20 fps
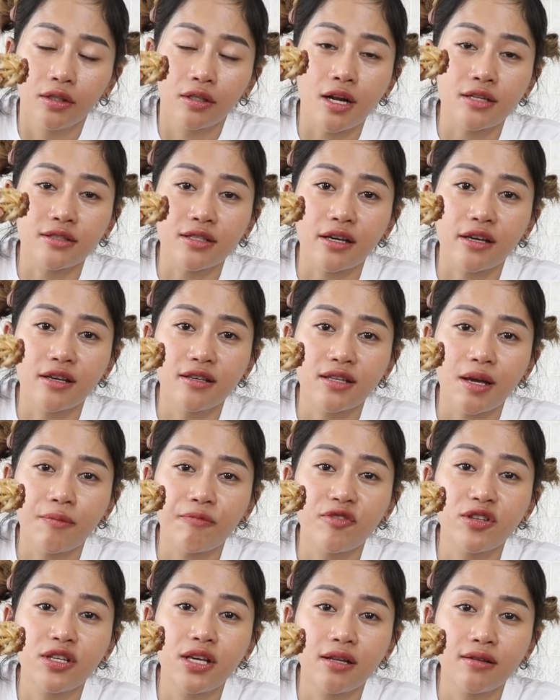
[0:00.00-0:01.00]
Rasa
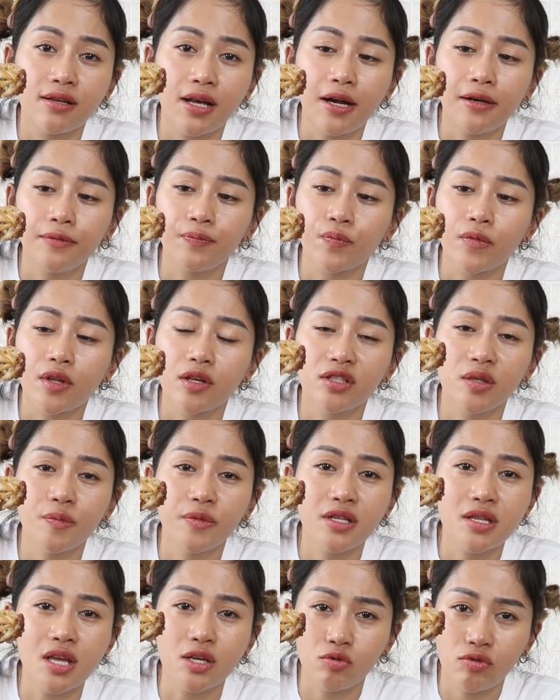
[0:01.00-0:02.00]
kecap wijennya
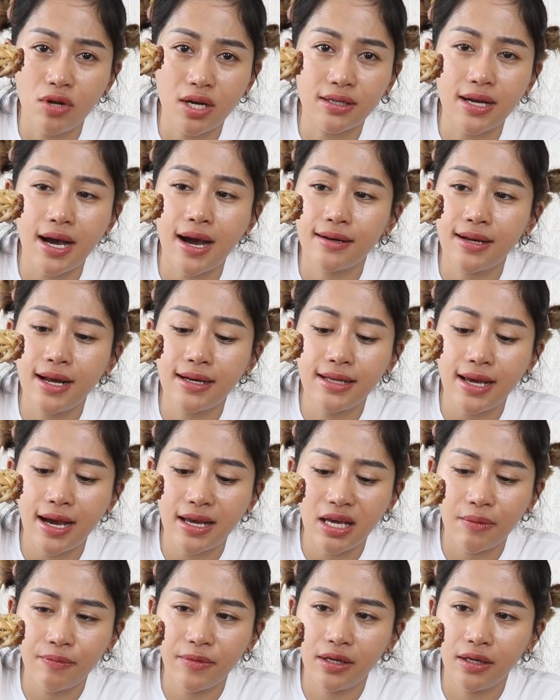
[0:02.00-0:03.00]
sebenarnya sudah nggak ada di
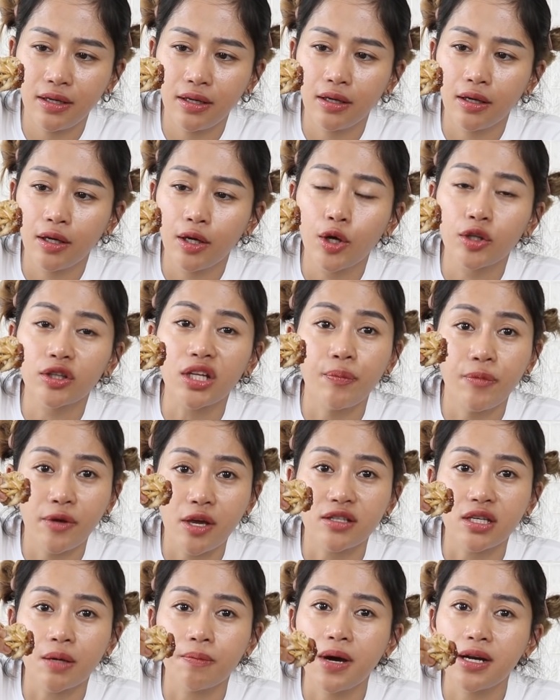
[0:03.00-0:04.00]
ayam ini.
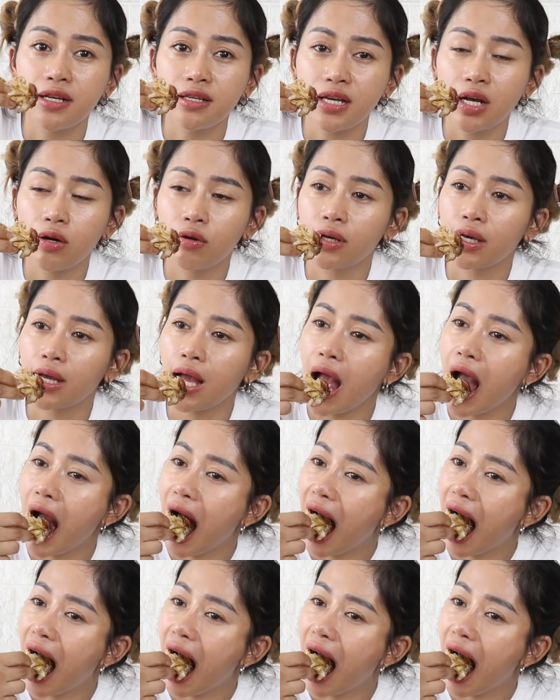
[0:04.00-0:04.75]
Tapi kecap manisnya loh, geng.